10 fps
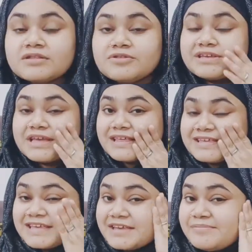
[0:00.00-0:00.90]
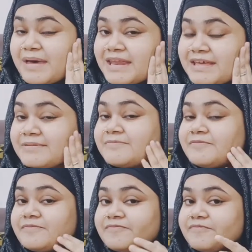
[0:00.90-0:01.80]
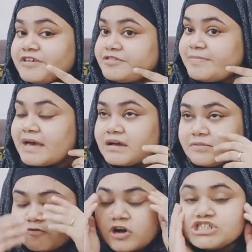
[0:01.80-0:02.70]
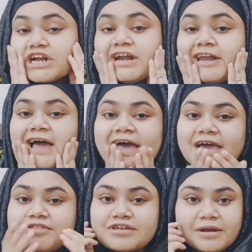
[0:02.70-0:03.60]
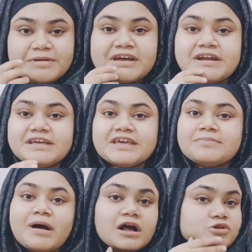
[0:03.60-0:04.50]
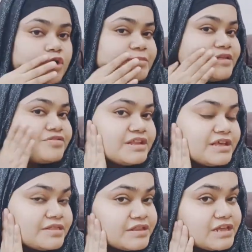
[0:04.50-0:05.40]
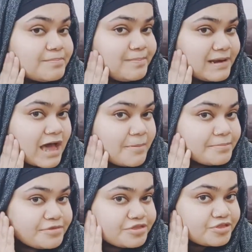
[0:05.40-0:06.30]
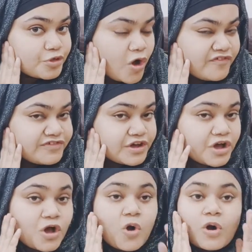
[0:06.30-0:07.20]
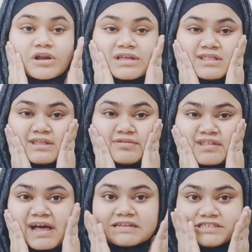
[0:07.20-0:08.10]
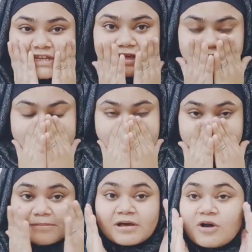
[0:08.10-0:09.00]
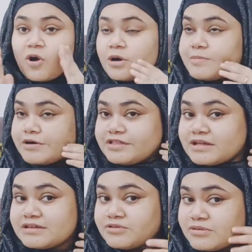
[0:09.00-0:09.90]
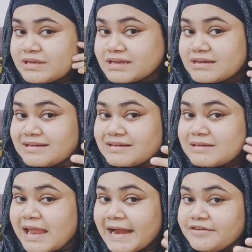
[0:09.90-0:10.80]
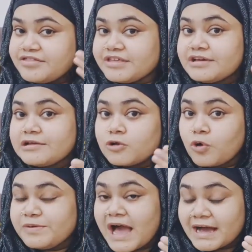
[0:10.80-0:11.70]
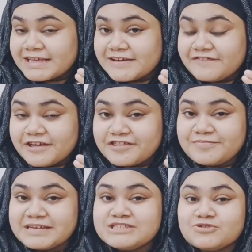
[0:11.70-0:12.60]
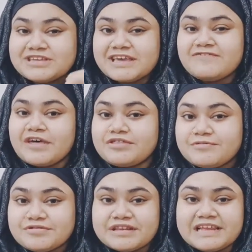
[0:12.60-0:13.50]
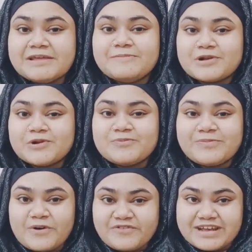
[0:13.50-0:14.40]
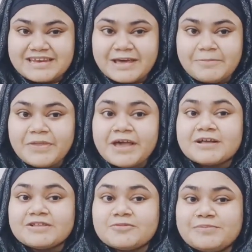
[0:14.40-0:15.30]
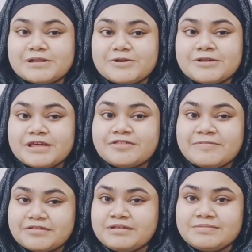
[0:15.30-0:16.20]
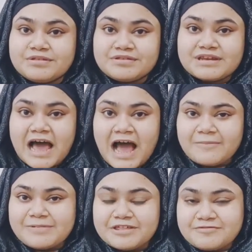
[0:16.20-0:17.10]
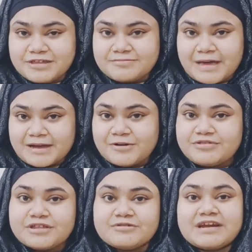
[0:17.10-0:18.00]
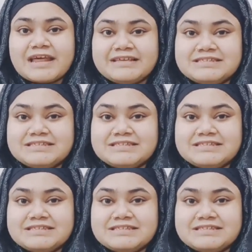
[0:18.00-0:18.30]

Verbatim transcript: तो ये देखिए मैंने फेस पैक वॉश कर लिया है स्क्रबिंग करने के बाद और मेरी स्किन कितनी प्लम सॉफ्ट और कितनी ज़्यादा अच्छी लग रही है और बहुत ज़्यादा यू नो एक लाइट सी ग्लो भी आ गई है फेस पे जो कि एक फेस्टिव सीजन के लिए बिल्कुल परफेक्ट है तो बिल्कुल इस फेस्टिव सीजन आप भी इस फेस पैक को जरूर ट्राई